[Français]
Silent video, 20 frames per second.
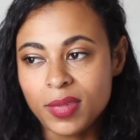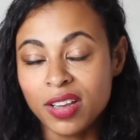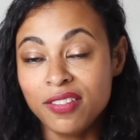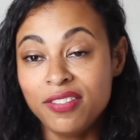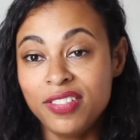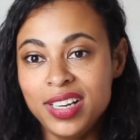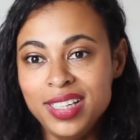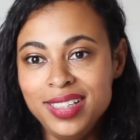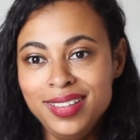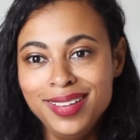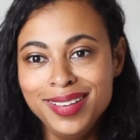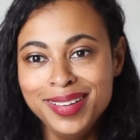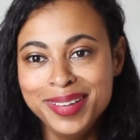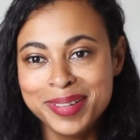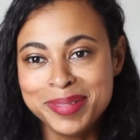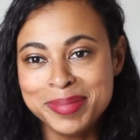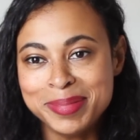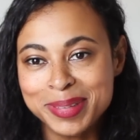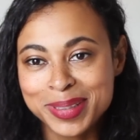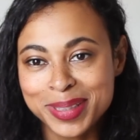validée
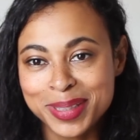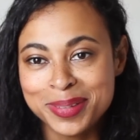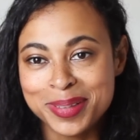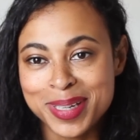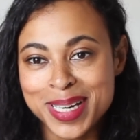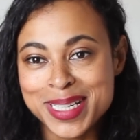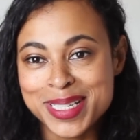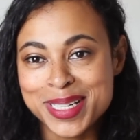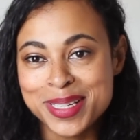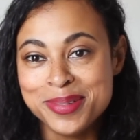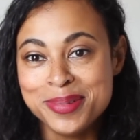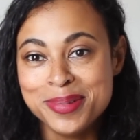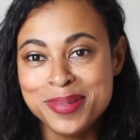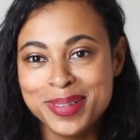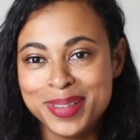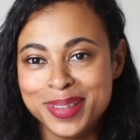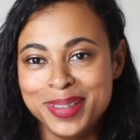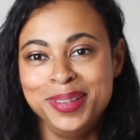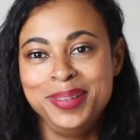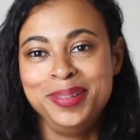comme on dans l'âge
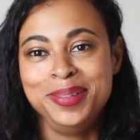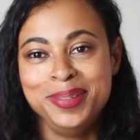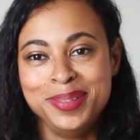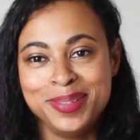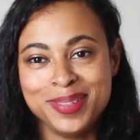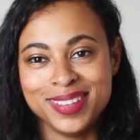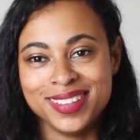adulte et tout.